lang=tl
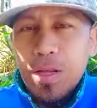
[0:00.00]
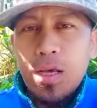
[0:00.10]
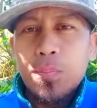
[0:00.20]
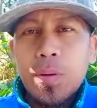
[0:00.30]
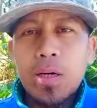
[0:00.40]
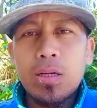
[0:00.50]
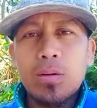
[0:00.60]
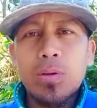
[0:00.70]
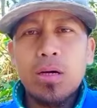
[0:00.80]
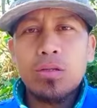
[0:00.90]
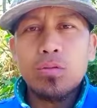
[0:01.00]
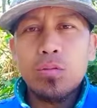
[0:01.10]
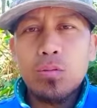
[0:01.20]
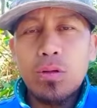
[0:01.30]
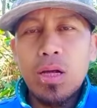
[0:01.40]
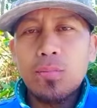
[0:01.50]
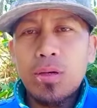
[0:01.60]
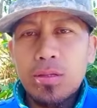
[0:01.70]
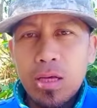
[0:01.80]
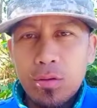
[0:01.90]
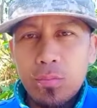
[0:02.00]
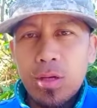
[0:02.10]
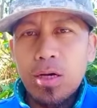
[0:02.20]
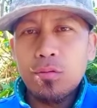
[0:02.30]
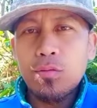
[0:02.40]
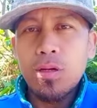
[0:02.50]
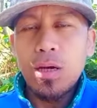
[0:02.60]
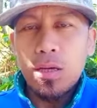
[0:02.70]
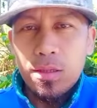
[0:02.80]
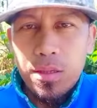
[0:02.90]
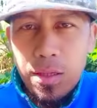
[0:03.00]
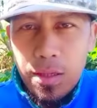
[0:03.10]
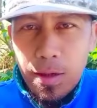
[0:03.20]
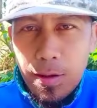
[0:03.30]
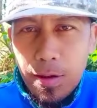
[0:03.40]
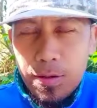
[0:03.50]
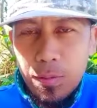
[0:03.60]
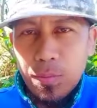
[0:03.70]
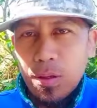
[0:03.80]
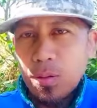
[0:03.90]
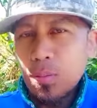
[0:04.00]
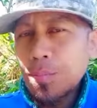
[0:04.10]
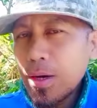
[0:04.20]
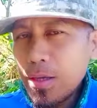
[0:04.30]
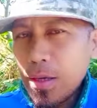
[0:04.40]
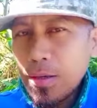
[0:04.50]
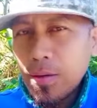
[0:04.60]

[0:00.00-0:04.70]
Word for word: ay para makatulong lamang tayo magkaroon ng idea ang ating mga kababayan